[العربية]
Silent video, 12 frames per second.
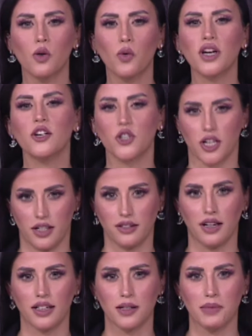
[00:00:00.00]
ونشرت
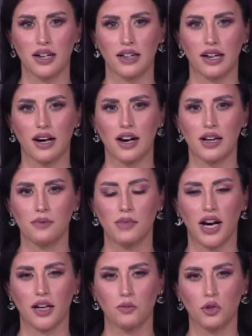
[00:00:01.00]
طالبان لقاء
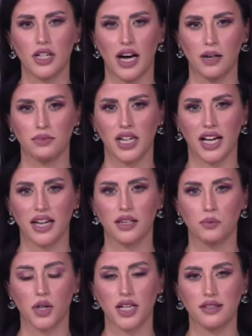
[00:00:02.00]
مع الملا عبد
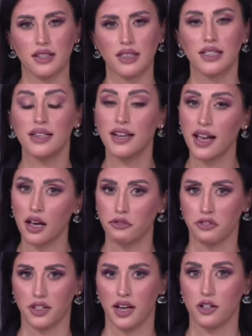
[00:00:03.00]
الغني برادر
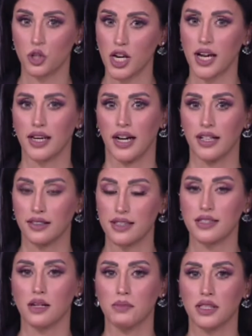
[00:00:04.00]
نافية شائعة
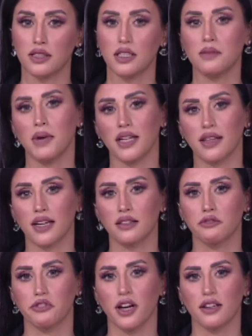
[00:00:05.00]
إصابته بعد
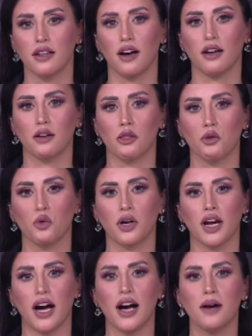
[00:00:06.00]
اختفائه عن الظهور
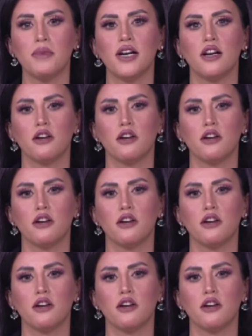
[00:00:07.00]
العام